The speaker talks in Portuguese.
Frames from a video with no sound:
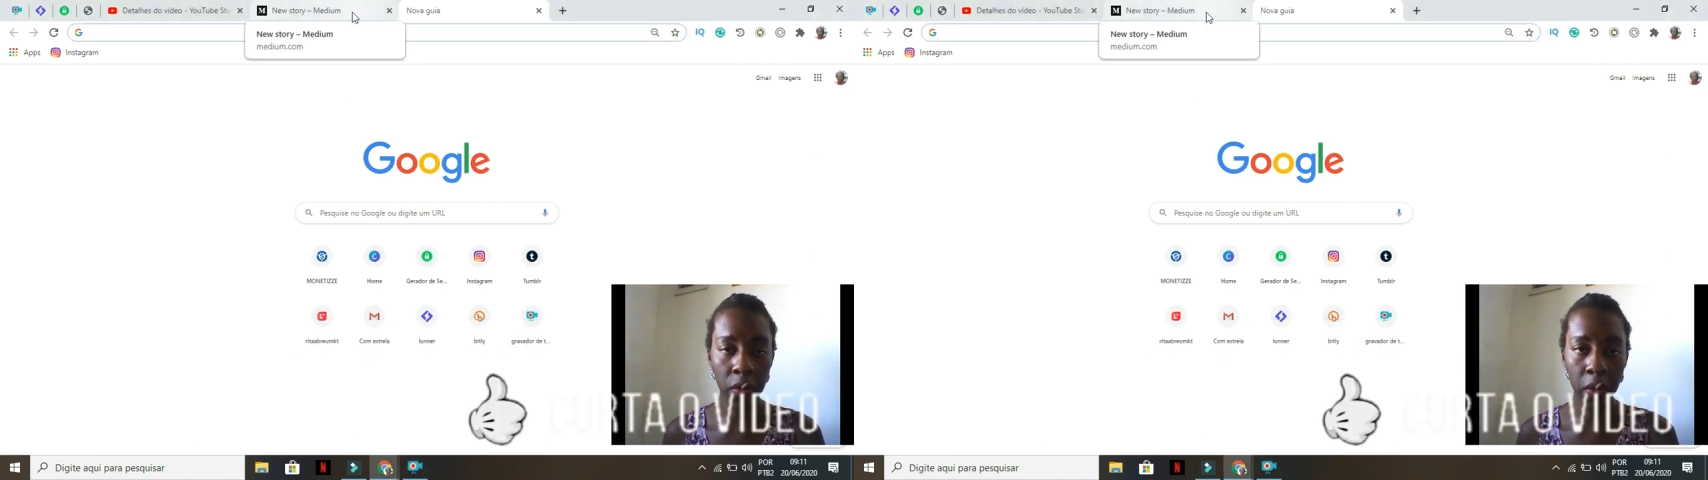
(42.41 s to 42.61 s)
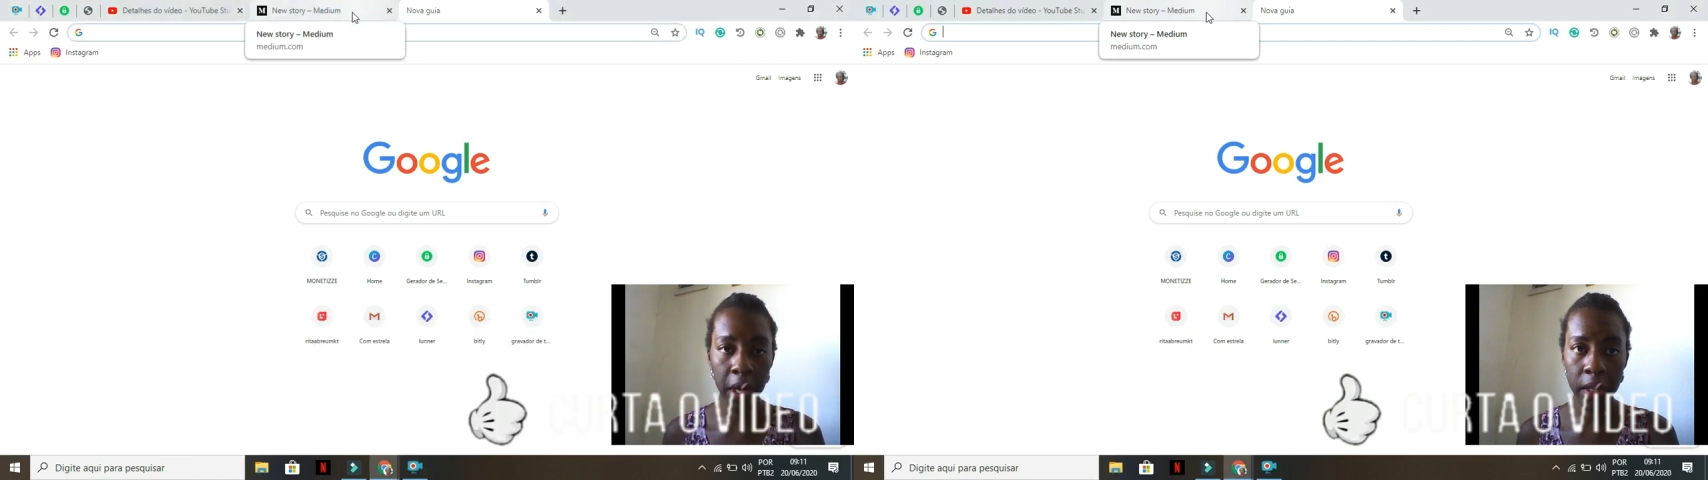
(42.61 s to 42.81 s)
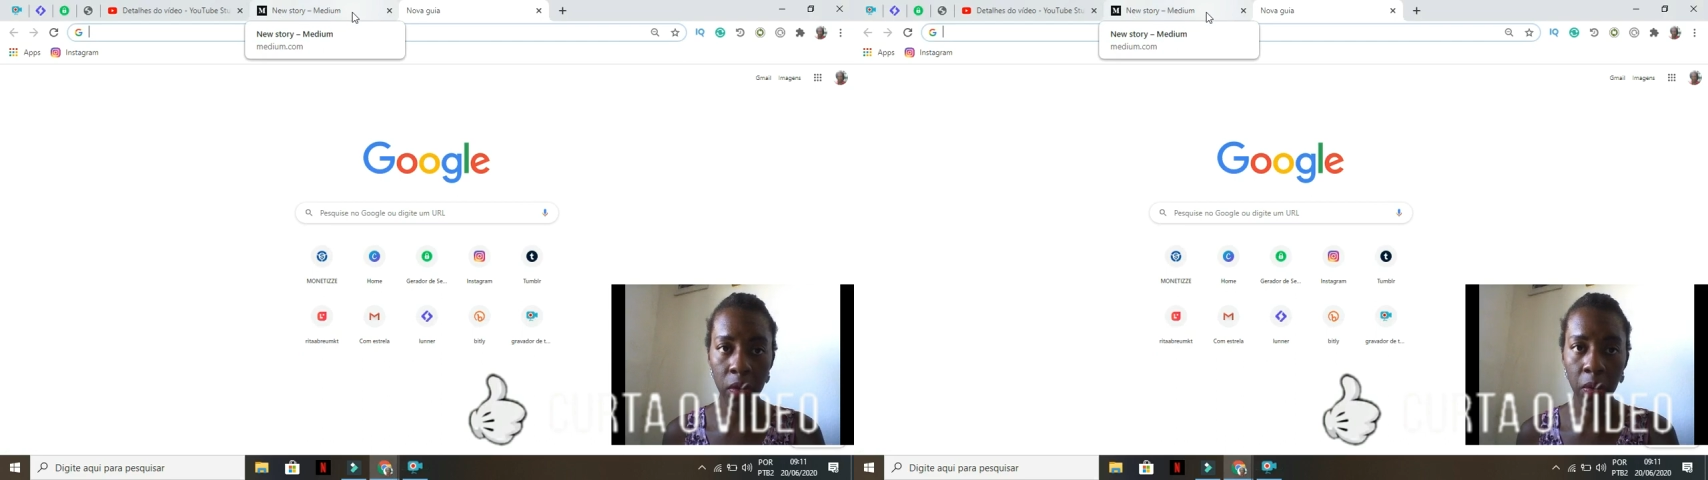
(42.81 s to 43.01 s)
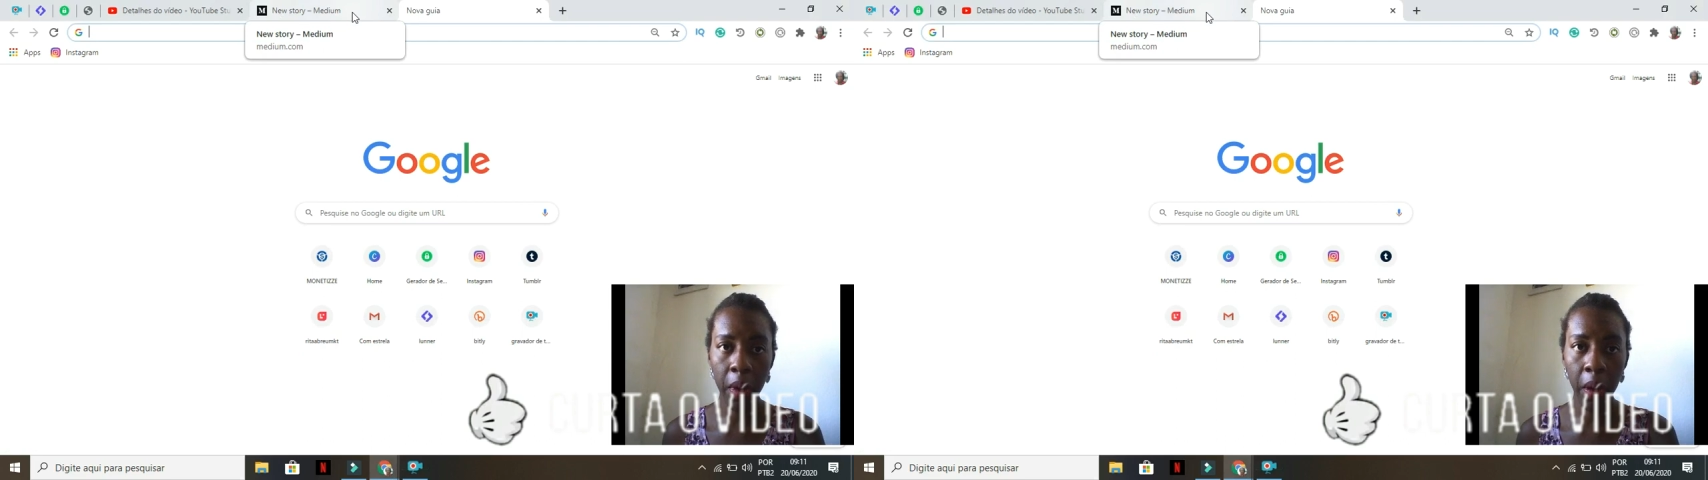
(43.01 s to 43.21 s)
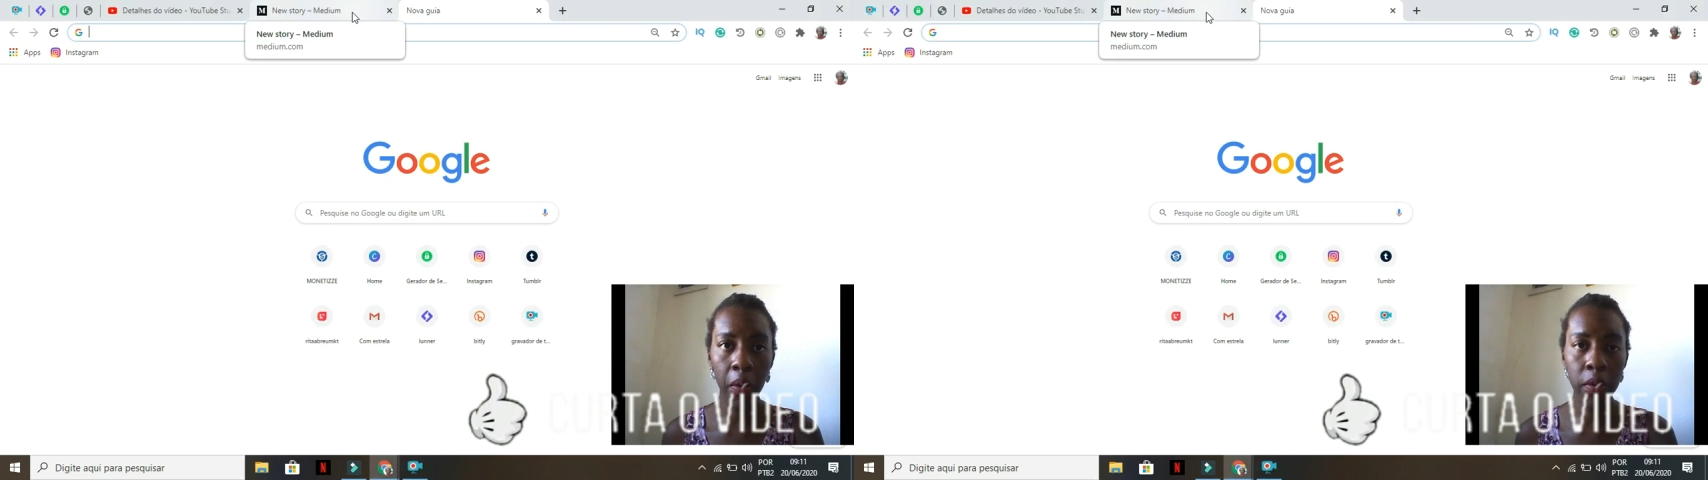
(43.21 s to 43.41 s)
eu tô logado com
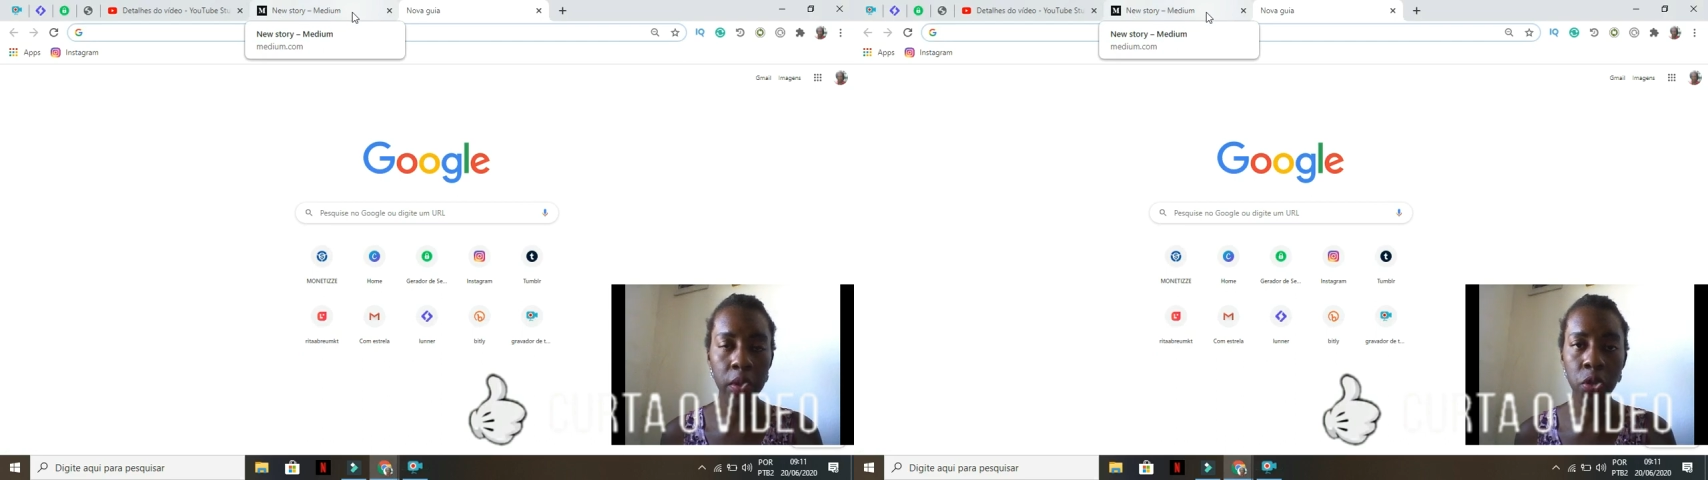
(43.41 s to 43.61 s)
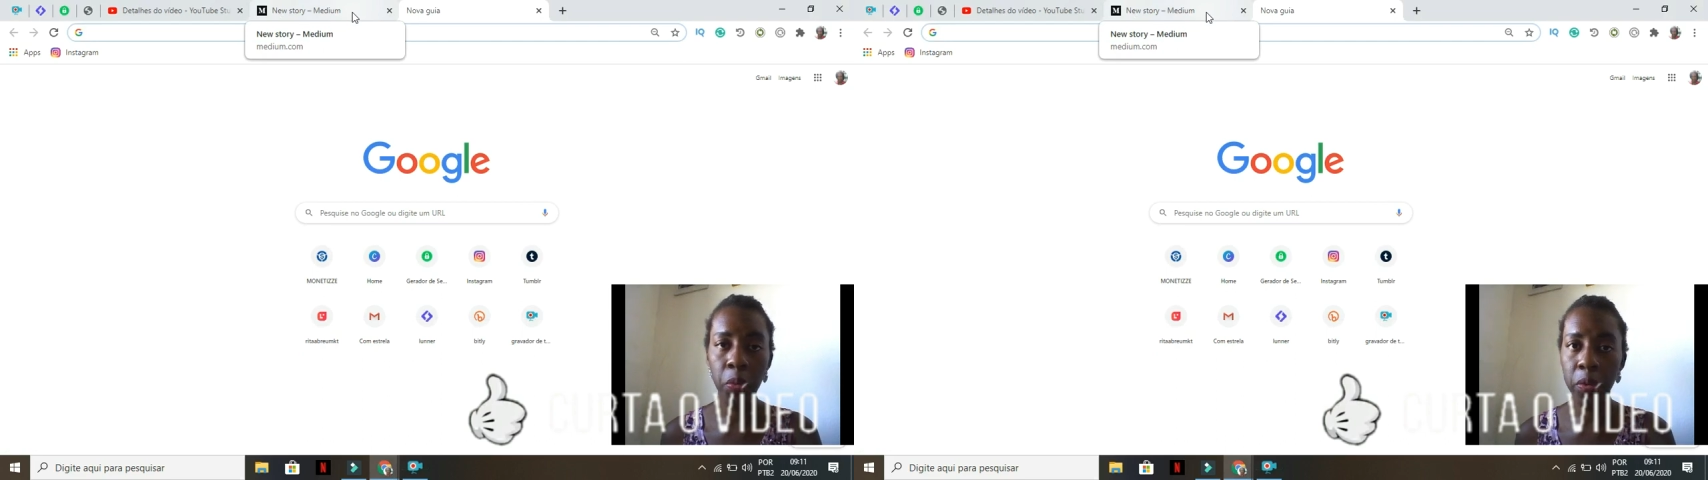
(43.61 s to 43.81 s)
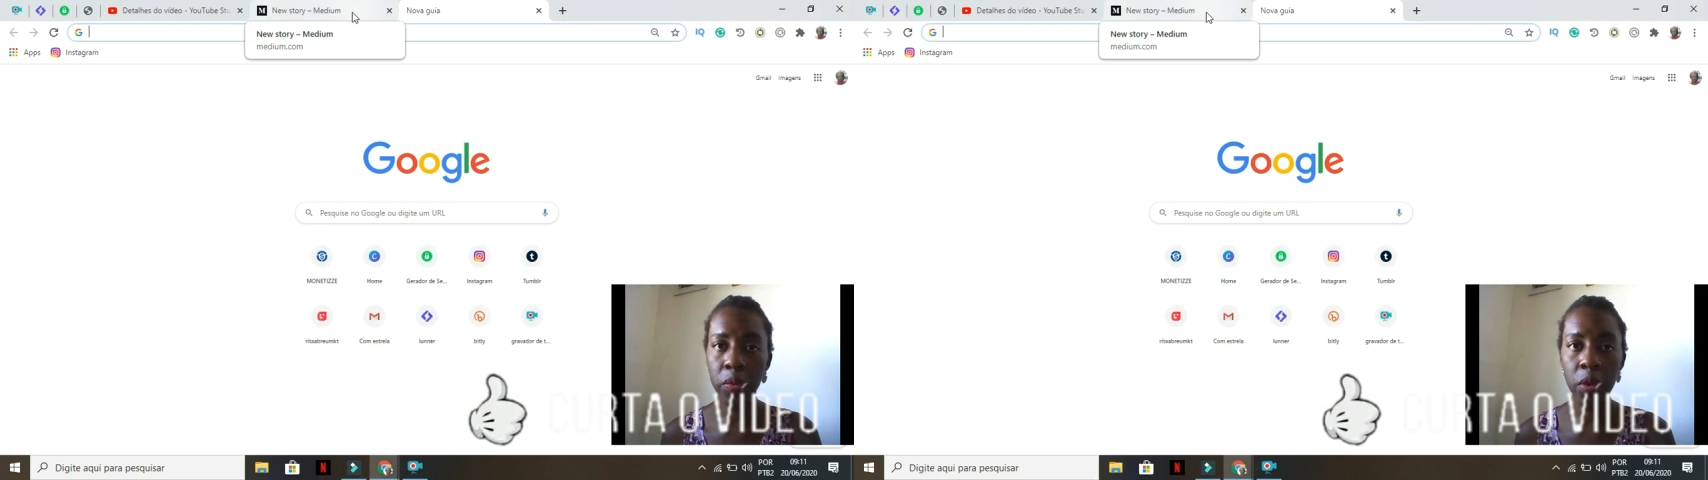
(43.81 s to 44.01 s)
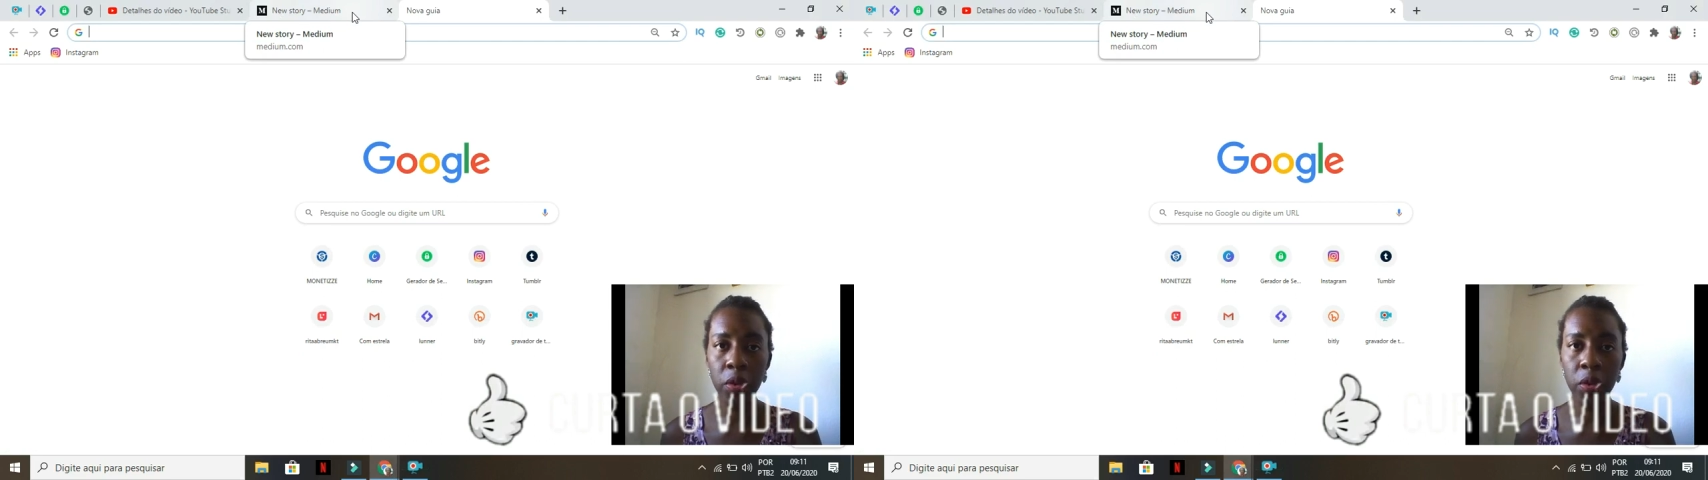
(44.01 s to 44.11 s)
uma conta de um produto